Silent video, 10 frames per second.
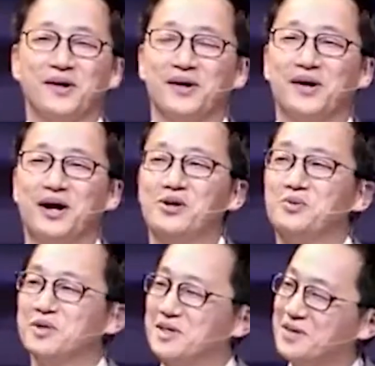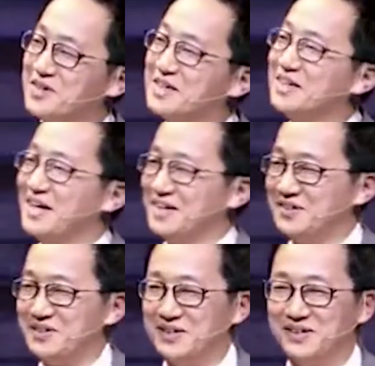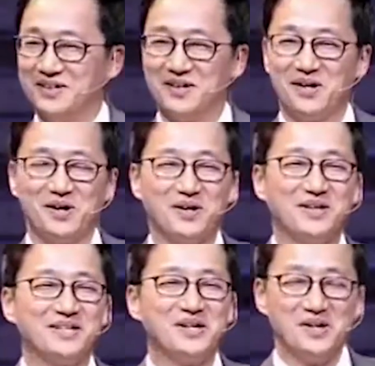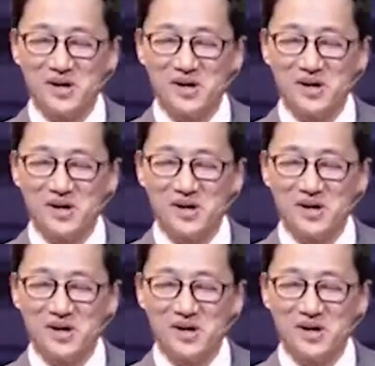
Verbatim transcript: 알고 보니까 리클라이너예요. 그래서